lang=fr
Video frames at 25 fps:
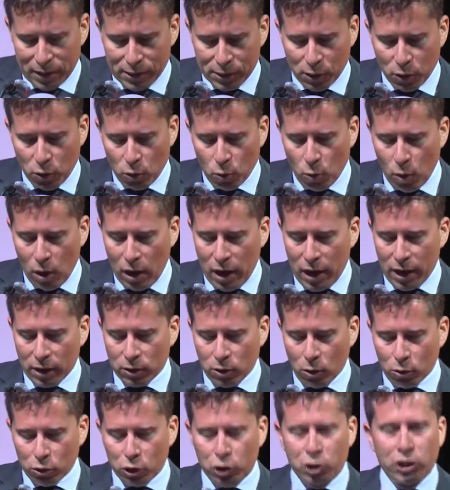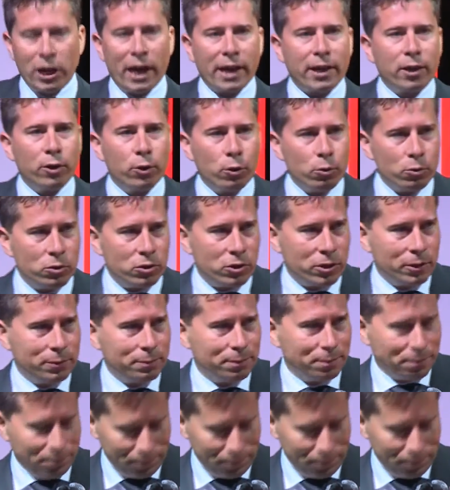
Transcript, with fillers: se noie dans chaque goutte.